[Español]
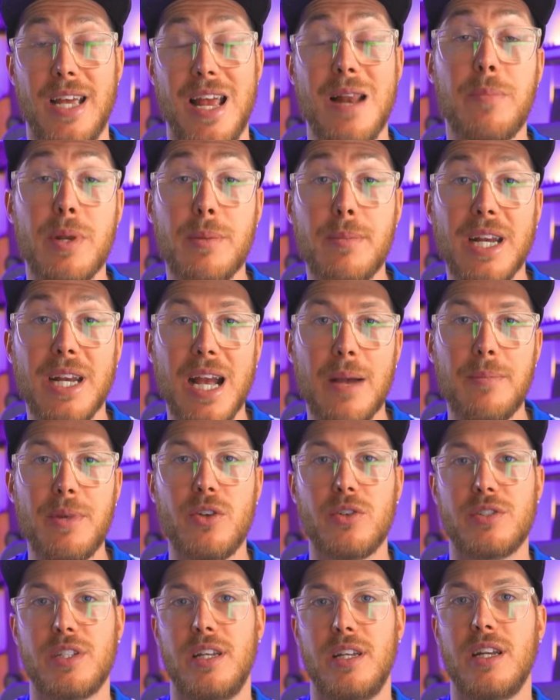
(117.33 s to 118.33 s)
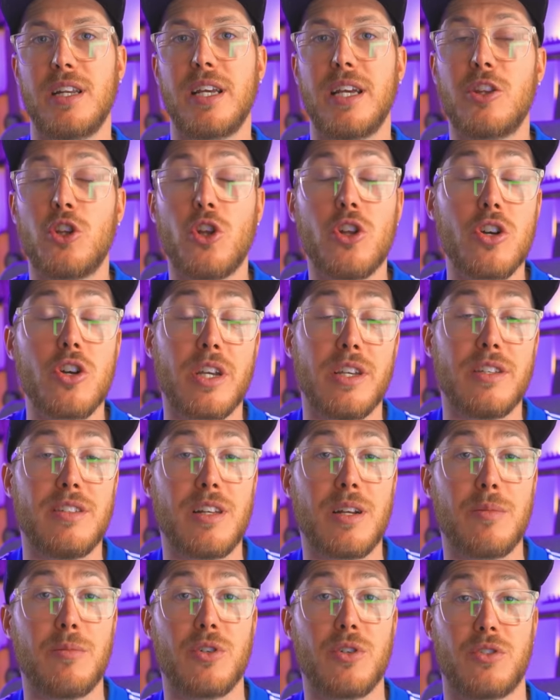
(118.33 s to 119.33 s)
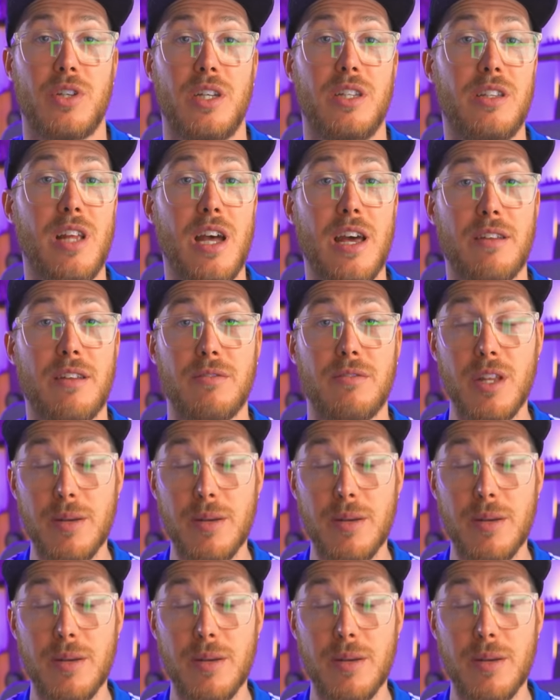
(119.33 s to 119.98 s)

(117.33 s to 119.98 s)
El primer camino es en el que todos quisiéramos estar